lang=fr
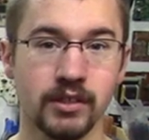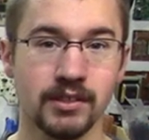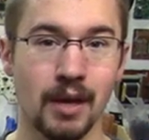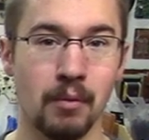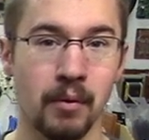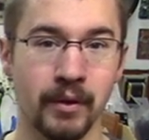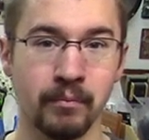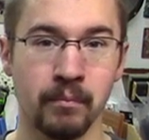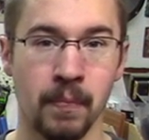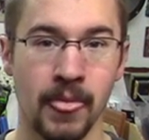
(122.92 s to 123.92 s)
sans problème.
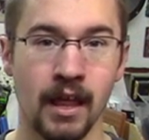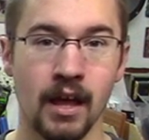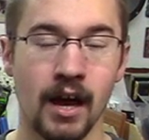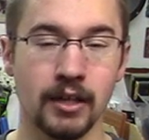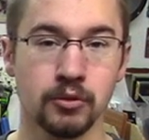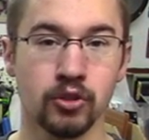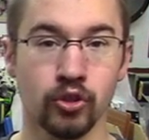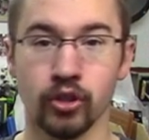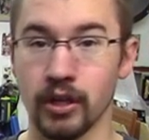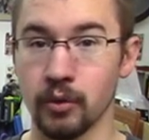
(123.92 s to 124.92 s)
Ensuite,
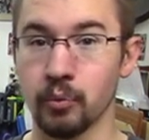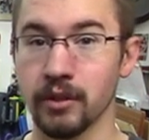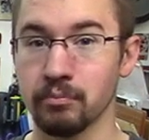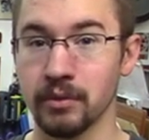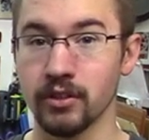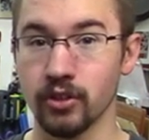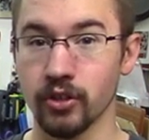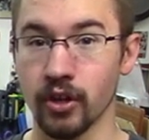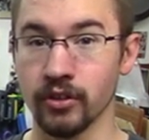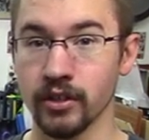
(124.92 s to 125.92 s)
on a les 8 bits de
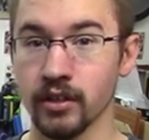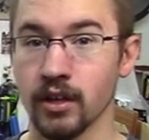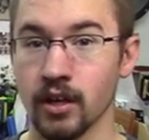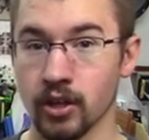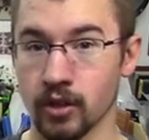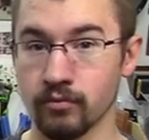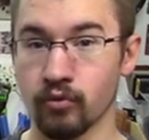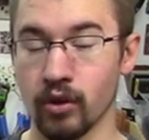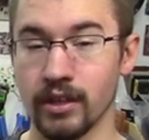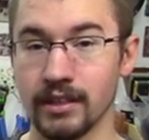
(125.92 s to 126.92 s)
données, comme vous
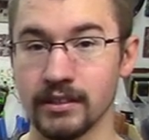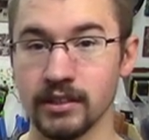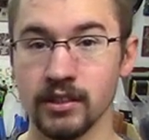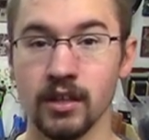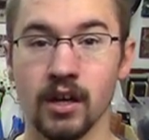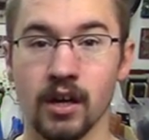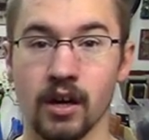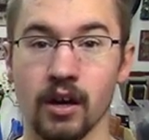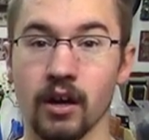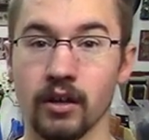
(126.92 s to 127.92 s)
voyez ici.
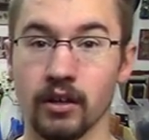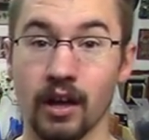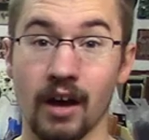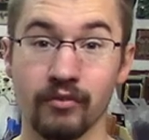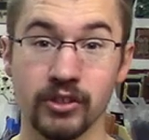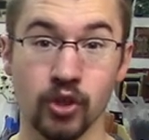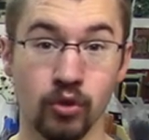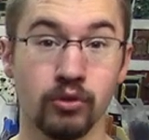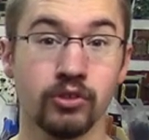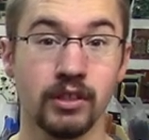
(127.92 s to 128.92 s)
Euh, en fait, si on
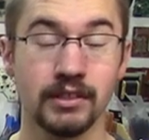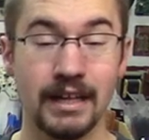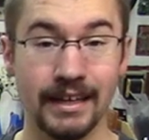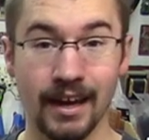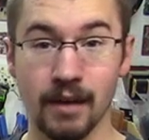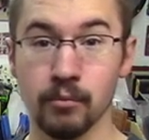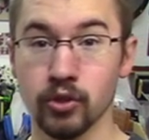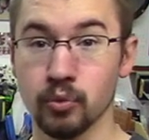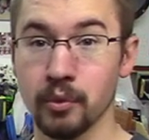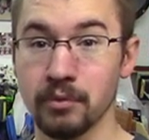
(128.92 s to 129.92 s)
utilise l'écran en
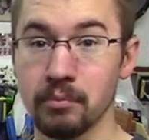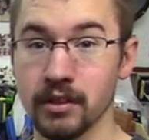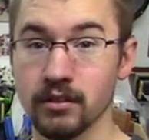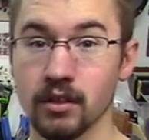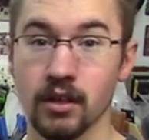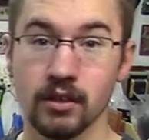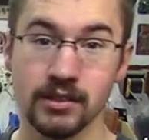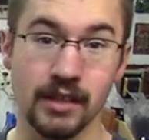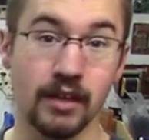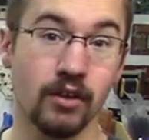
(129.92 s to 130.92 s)
mode 8 bits
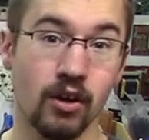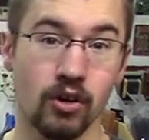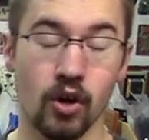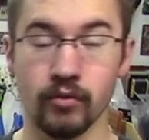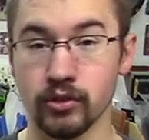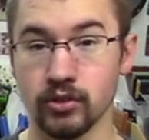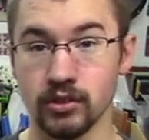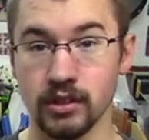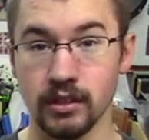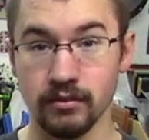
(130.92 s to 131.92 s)
standard, on va
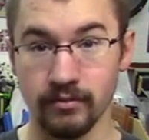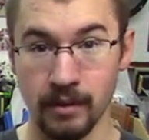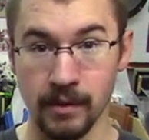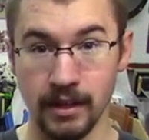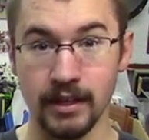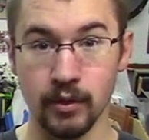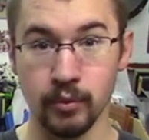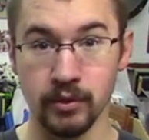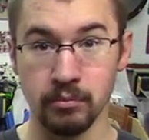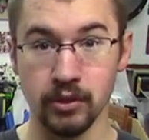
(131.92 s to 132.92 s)
utiliser vraiment les
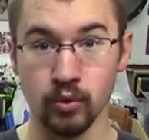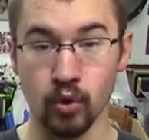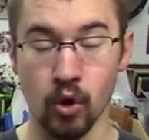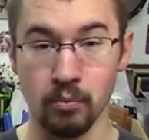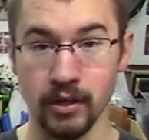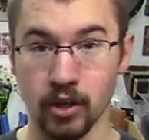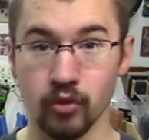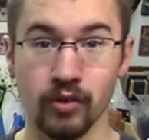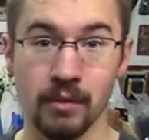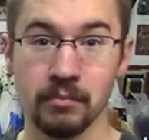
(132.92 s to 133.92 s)
8 bits au complet qu'on
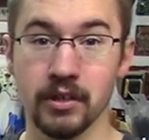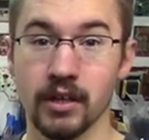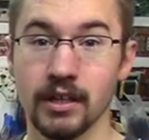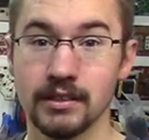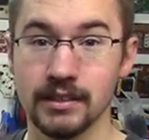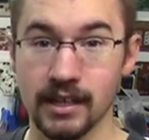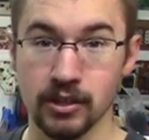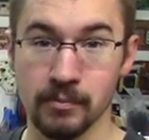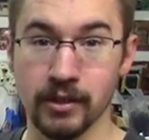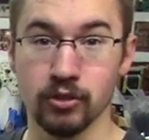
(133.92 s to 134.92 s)
va amener
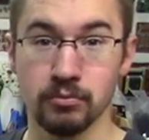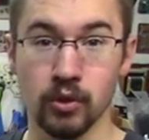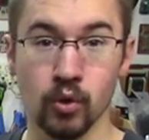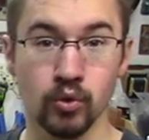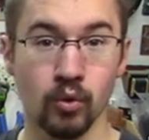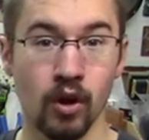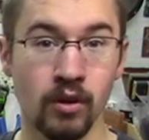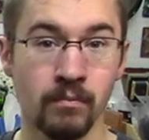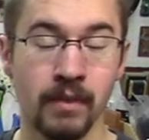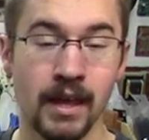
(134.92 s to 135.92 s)
directement à notre microcontrôleur.